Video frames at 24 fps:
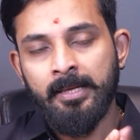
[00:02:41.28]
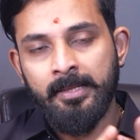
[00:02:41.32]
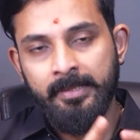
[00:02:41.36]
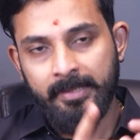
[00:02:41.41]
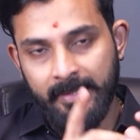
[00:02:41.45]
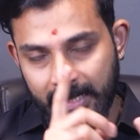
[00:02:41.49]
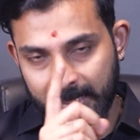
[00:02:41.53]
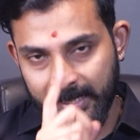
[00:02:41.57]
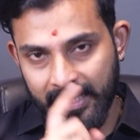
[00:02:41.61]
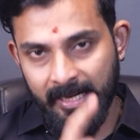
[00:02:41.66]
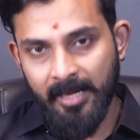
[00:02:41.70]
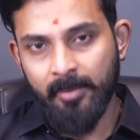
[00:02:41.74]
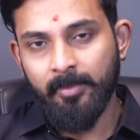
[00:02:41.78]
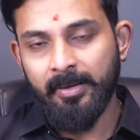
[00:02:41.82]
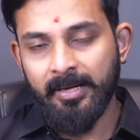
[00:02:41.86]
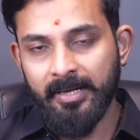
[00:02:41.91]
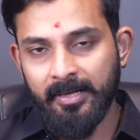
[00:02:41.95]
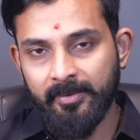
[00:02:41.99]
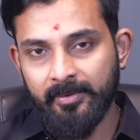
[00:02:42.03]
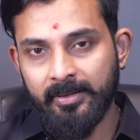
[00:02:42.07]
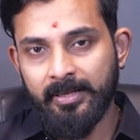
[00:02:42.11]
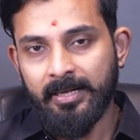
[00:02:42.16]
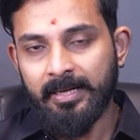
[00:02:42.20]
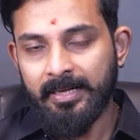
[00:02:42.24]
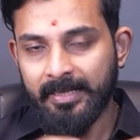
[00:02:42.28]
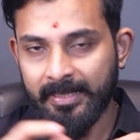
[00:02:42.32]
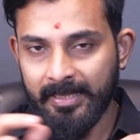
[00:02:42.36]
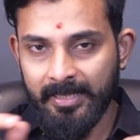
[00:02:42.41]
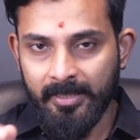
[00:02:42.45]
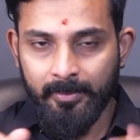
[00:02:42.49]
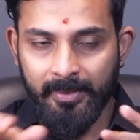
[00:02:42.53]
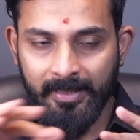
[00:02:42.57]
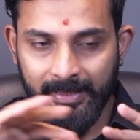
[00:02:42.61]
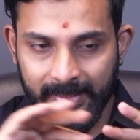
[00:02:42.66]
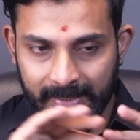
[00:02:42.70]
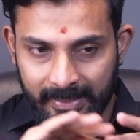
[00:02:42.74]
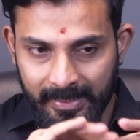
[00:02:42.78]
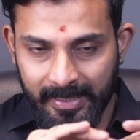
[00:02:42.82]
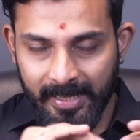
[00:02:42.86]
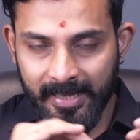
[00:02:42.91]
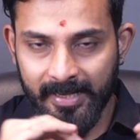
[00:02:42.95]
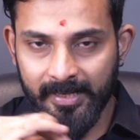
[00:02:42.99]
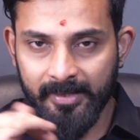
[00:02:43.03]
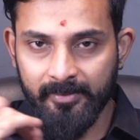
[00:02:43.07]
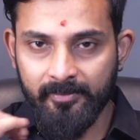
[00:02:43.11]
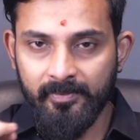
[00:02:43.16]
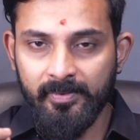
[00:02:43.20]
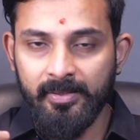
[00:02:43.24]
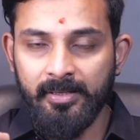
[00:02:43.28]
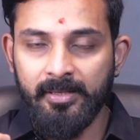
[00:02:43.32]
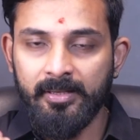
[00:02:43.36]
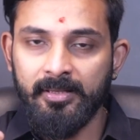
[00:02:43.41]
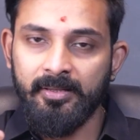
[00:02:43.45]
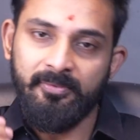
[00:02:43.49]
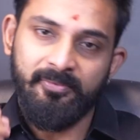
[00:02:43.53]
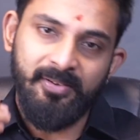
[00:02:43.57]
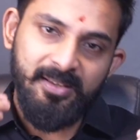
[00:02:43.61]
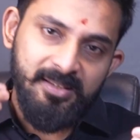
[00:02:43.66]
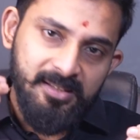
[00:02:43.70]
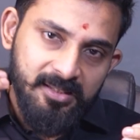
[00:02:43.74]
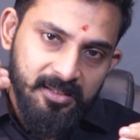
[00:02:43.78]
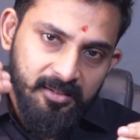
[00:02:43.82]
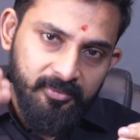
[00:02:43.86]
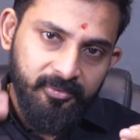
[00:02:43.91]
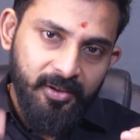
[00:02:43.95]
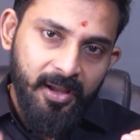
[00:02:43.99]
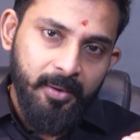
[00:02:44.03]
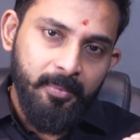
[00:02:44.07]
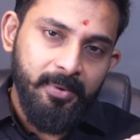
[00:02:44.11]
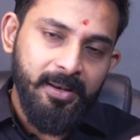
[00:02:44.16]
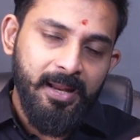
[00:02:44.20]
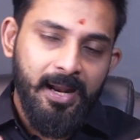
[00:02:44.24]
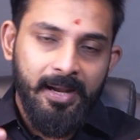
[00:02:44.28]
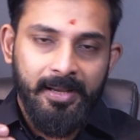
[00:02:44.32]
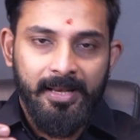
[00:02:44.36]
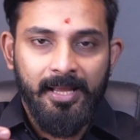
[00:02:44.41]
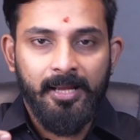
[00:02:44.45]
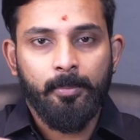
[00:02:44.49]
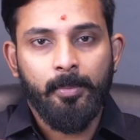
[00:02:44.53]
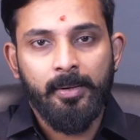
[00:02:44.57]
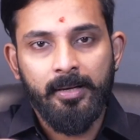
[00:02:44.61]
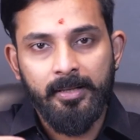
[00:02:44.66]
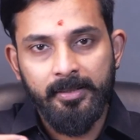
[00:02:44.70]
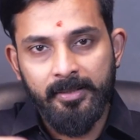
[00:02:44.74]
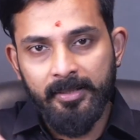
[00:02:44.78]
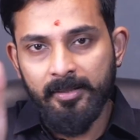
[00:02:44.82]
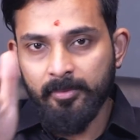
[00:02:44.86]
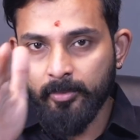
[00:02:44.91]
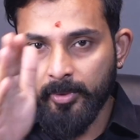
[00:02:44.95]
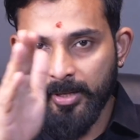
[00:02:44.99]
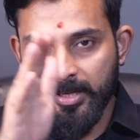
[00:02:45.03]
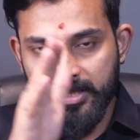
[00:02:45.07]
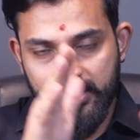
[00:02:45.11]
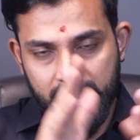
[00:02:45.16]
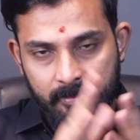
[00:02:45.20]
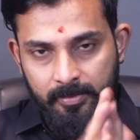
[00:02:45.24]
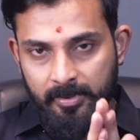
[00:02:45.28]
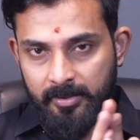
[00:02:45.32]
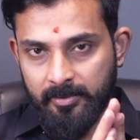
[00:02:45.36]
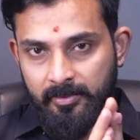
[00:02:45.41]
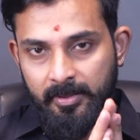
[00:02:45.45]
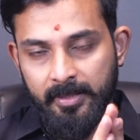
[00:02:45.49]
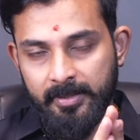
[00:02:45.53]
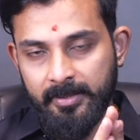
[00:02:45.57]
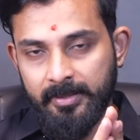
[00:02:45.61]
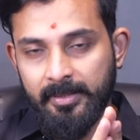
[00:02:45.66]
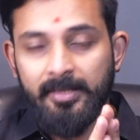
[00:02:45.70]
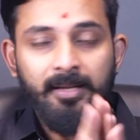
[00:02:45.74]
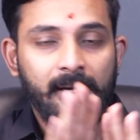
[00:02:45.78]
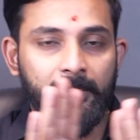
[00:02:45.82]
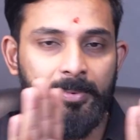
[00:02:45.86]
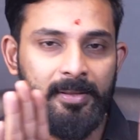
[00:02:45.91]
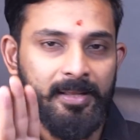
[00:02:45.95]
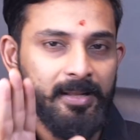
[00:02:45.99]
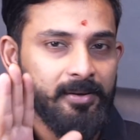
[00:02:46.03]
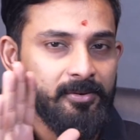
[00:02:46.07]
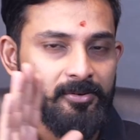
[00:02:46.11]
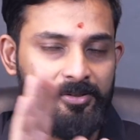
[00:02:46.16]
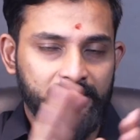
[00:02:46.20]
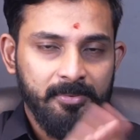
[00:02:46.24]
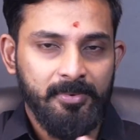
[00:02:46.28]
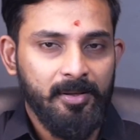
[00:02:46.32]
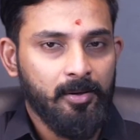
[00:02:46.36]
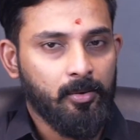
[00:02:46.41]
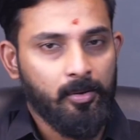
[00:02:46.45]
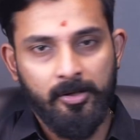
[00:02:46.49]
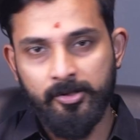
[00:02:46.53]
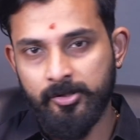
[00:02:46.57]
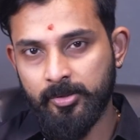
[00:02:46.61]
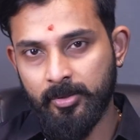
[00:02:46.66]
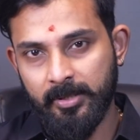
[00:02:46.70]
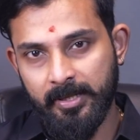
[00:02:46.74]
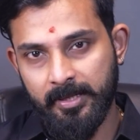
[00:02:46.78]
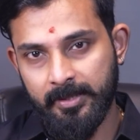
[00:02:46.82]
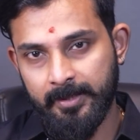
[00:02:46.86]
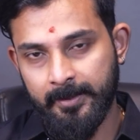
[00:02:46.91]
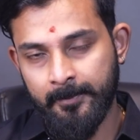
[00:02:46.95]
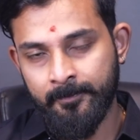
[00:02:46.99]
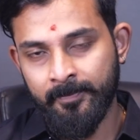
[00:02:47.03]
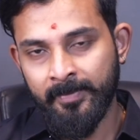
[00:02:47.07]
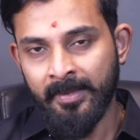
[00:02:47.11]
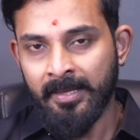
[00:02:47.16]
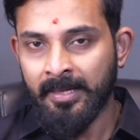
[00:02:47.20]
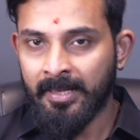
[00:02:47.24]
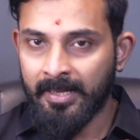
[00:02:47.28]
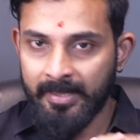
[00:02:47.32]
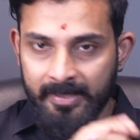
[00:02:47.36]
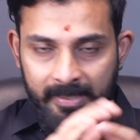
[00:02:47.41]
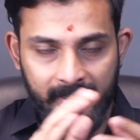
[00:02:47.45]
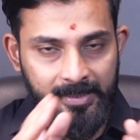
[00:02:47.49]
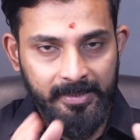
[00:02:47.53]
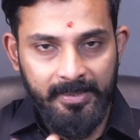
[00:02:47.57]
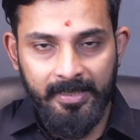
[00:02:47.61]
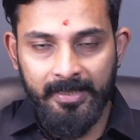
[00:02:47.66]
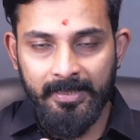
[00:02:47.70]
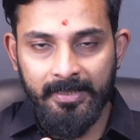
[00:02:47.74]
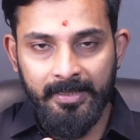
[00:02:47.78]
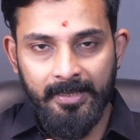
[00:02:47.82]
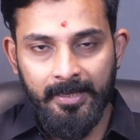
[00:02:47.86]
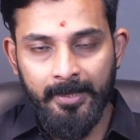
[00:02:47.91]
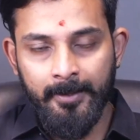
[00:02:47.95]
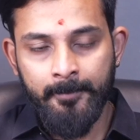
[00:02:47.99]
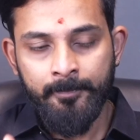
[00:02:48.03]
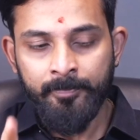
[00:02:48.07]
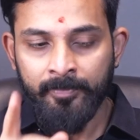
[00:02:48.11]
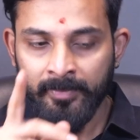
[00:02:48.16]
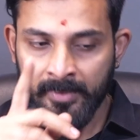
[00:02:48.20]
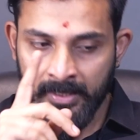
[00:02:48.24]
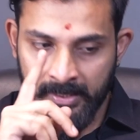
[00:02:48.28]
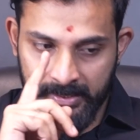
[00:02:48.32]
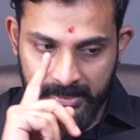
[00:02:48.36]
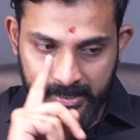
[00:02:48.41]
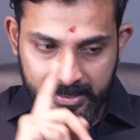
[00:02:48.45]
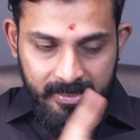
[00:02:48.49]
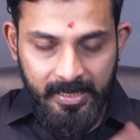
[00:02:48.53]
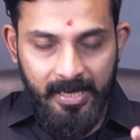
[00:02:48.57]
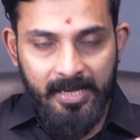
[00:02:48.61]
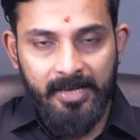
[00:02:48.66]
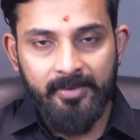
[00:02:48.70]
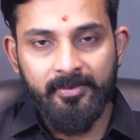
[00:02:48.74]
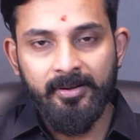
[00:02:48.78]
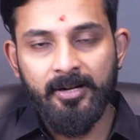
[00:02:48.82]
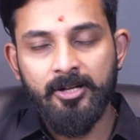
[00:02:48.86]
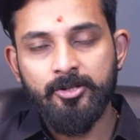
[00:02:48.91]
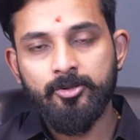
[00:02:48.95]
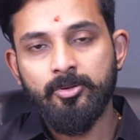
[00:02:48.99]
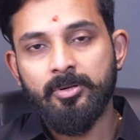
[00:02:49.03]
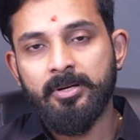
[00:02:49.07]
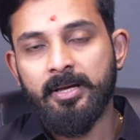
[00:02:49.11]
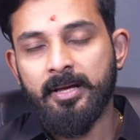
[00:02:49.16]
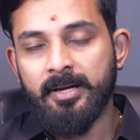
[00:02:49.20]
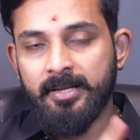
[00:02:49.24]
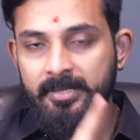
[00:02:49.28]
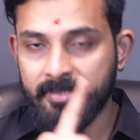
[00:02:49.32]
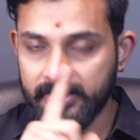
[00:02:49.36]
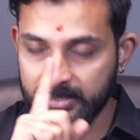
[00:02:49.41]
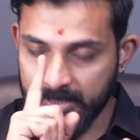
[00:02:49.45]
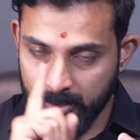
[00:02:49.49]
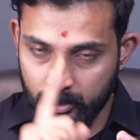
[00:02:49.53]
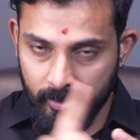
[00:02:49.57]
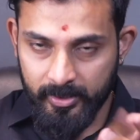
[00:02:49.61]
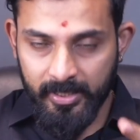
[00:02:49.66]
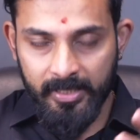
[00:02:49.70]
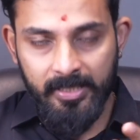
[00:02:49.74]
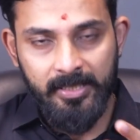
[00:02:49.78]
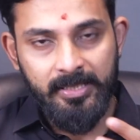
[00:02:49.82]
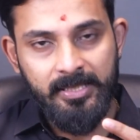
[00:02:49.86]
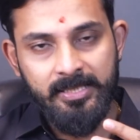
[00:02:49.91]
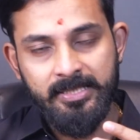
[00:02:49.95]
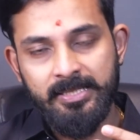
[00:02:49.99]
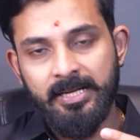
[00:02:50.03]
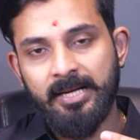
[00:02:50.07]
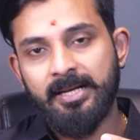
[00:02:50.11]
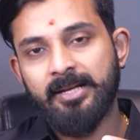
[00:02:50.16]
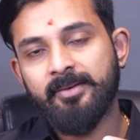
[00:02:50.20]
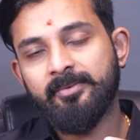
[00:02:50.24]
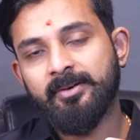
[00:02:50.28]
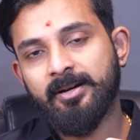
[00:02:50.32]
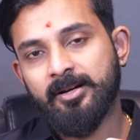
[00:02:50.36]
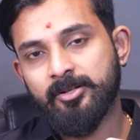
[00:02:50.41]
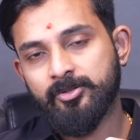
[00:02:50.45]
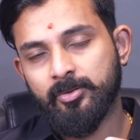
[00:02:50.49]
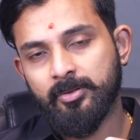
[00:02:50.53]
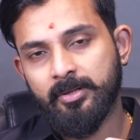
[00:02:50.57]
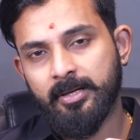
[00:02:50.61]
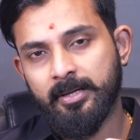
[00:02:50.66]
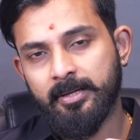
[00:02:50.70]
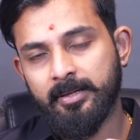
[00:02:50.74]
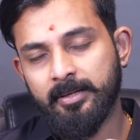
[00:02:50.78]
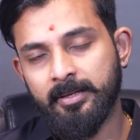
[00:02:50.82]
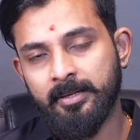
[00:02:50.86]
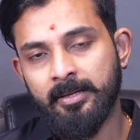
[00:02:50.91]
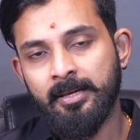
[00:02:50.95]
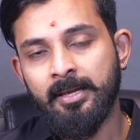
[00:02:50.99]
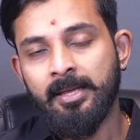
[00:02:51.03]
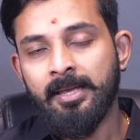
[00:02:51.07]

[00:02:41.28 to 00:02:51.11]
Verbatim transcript: திரு அண்ணாமலை அவர்கள் இனிமேல் எல்லாரையும் விட்டு ஃபஸ்ட்டு ஃபேமிலி அட்டாக் பண்ணுறதுக்கு முயற்சி பண்ணுவார் அப்படிங்கிற விஷயம் நான் உங்களுக்கு சொல்லியிருந்தேன் இது நடக்குதா இல்லையா திரு ஸ்டாலின் அவர்களை சொல்கிறாரு திரு உதயநிதி ஸ்டாலின் அவர்களை சொல்கிறாரு